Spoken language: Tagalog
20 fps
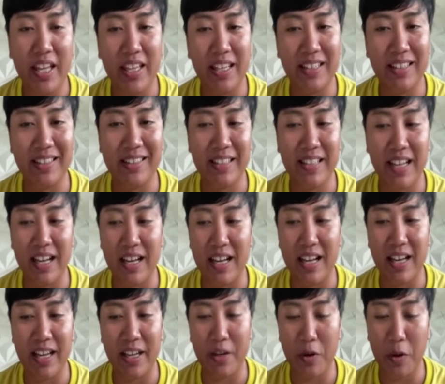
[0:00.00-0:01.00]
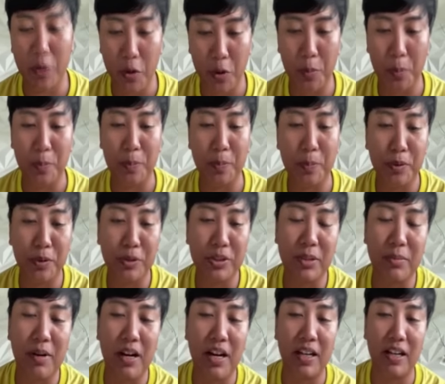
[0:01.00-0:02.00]
And uh, I hope po
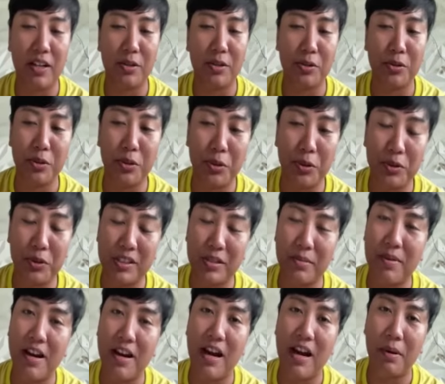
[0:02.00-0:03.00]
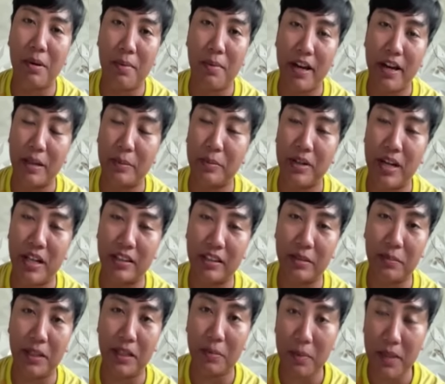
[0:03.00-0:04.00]
sa mga nanonood, sa mga kababayan po
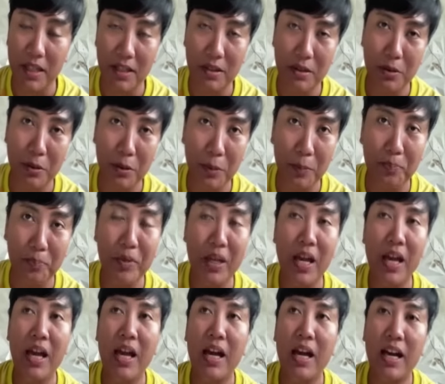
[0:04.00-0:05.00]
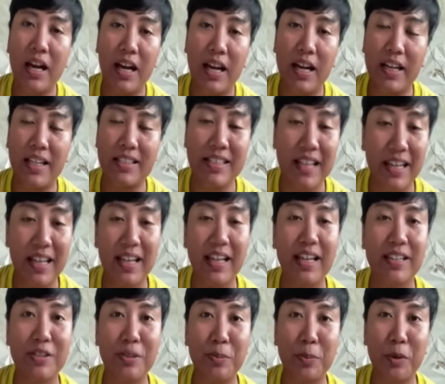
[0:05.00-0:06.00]
natin Pilipino, Uh, ah, nasaan
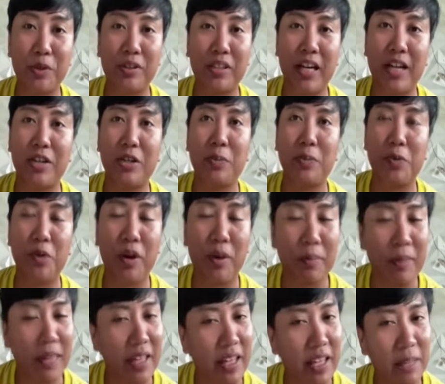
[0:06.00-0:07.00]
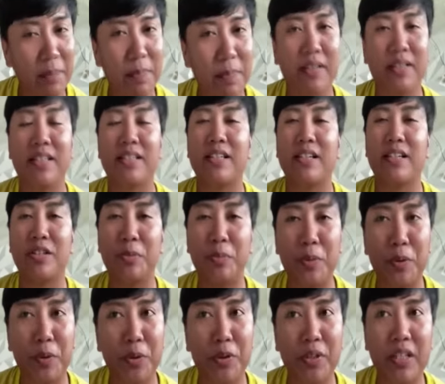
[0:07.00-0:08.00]
na, suportahan niyo po kami, ipagdasal niyo
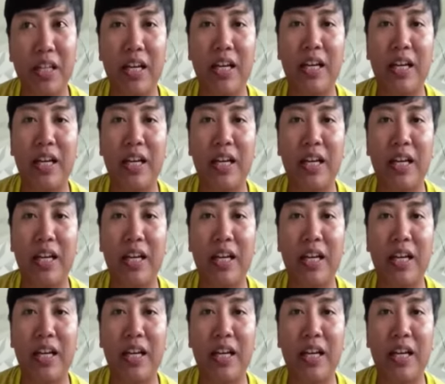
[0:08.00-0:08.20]
po na